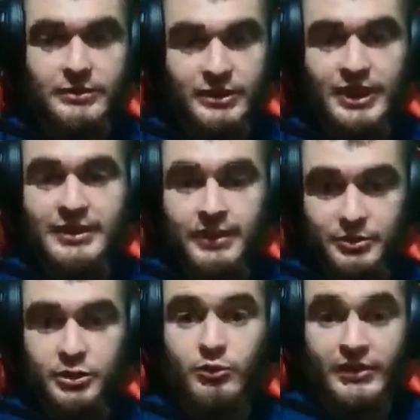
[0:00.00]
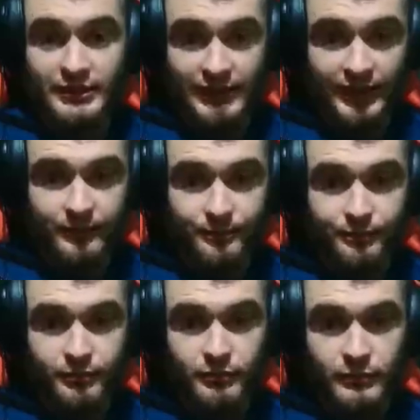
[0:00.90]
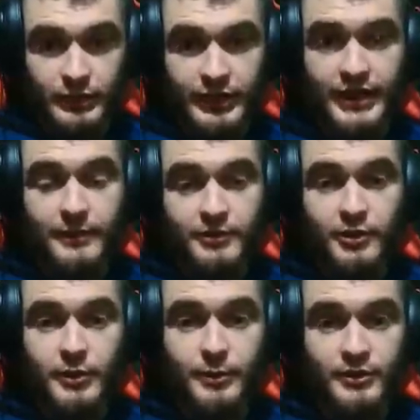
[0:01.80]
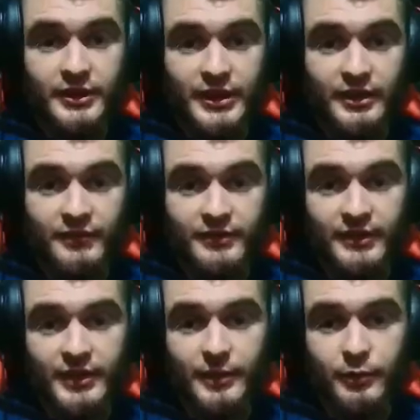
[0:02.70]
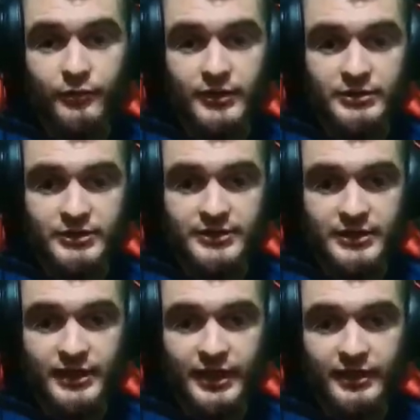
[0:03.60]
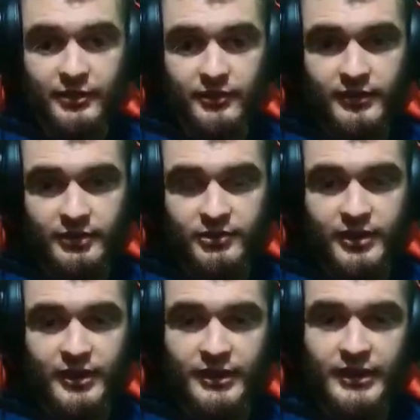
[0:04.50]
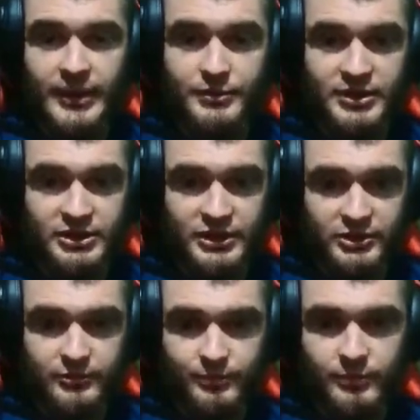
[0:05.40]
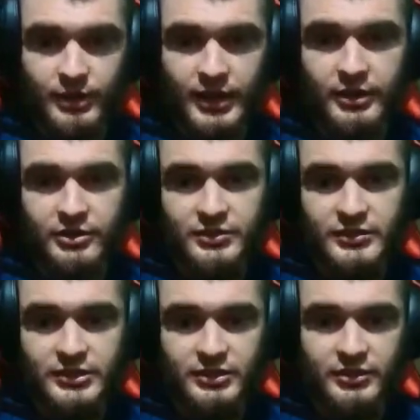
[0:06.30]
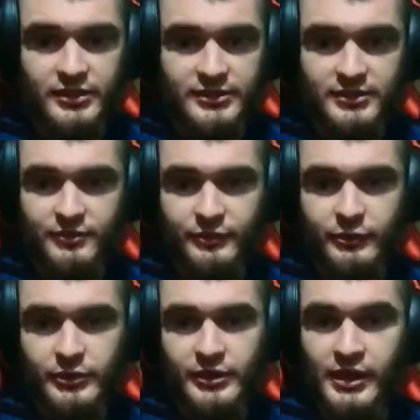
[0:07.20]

jak na przykład ja, gram sobie pod Harvestera, bo uważam, że TDR-y to znacznie lepsza rzecz. Ale oczywiście to jest twój